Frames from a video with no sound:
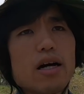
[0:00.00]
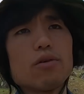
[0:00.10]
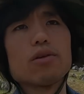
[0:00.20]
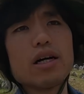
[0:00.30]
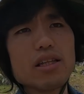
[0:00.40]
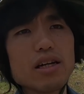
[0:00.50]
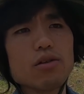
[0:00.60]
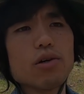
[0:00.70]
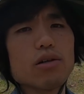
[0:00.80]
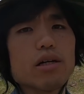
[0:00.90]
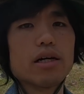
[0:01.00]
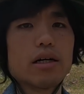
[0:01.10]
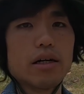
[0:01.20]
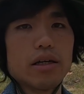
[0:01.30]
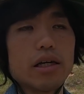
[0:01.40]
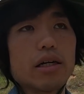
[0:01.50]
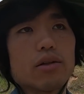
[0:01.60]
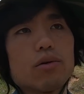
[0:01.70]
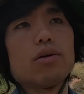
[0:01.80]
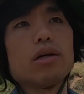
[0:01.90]
あの大体どれぐらいがいいか
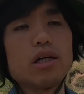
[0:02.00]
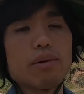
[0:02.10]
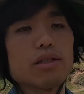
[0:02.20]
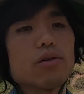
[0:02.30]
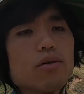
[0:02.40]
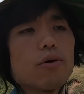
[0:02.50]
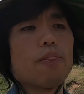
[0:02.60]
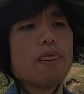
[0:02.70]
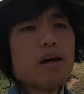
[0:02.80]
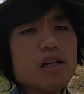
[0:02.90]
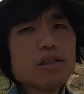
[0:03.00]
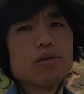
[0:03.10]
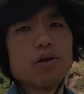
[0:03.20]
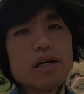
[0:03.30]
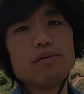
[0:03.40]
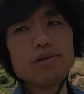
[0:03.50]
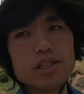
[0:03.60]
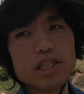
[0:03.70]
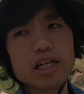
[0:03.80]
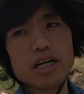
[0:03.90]
と言いますと、その F
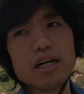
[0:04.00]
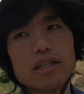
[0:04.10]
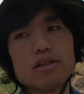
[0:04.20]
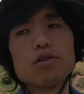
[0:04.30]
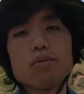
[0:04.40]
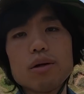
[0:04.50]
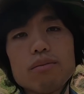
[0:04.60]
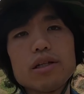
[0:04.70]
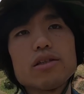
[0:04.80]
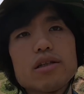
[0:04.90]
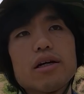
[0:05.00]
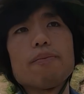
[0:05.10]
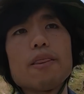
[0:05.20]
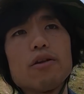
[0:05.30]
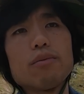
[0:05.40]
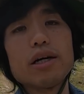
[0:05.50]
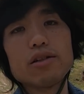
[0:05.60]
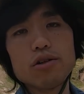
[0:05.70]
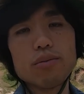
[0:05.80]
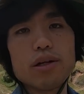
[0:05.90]
値がそのまんまですねあの
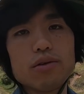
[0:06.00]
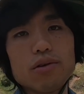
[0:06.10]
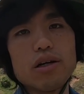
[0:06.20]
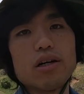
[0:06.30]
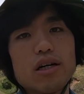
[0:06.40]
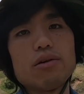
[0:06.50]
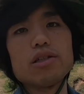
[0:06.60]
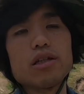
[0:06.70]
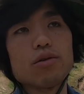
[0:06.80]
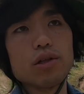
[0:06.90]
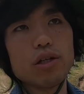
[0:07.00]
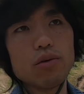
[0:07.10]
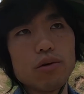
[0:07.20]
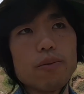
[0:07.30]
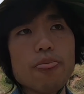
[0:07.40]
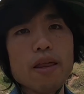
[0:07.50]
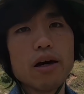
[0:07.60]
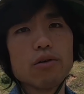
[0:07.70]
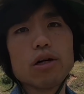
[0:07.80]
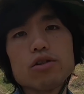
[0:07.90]
マイクロメートルで表した時の
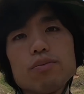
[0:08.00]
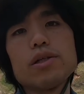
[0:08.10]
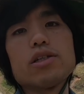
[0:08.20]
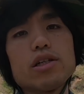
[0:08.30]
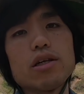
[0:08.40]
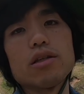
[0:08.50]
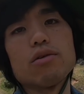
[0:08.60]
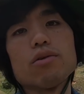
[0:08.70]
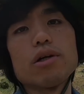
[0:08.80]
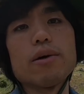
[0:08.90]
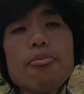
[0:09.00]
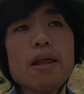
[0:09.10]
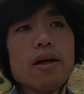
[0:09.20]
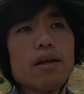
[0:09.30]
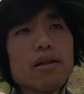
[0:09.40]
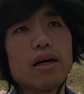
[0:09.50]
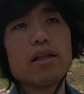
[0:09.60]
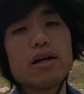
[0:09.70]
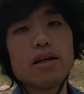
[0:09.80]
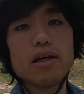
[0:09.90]
あの画素ピッチになってるとね
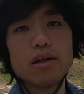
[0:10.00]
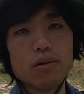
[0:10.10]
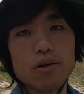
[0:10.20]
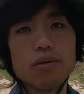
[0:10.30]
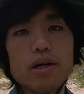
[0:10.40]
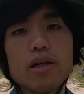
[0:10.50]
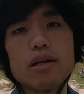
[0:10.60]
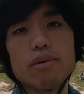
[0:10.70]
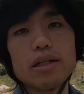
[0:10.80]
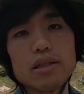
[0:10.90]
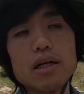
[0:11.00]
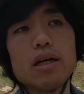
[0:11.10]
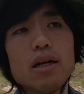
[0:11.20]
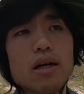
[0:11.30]
大体いいと言われています。